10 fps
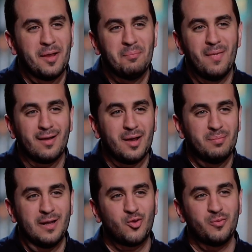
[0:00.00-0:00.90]
ما
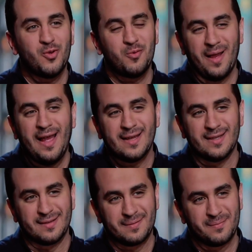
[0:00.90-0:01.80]
قبلت منهم
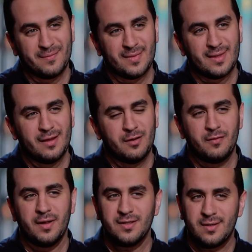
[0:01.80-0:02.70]
أحدا
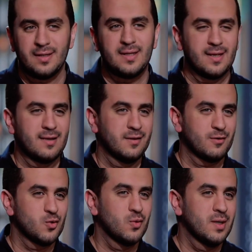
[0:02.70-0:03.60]
فنظر لي سيدنا
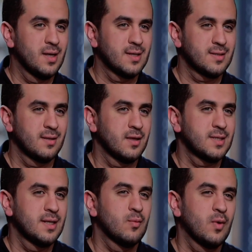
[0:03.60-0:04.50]
رسول الله صلى الله عليه
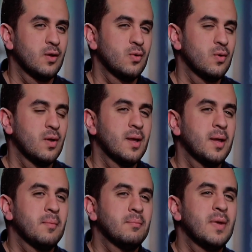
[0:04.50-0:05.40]
وسلم وقال له
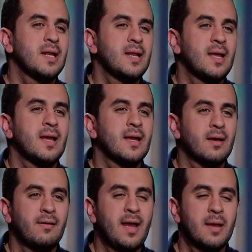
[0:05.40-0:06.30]
من لا
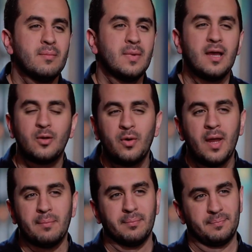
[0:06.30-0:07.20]
يرحم لا يرحم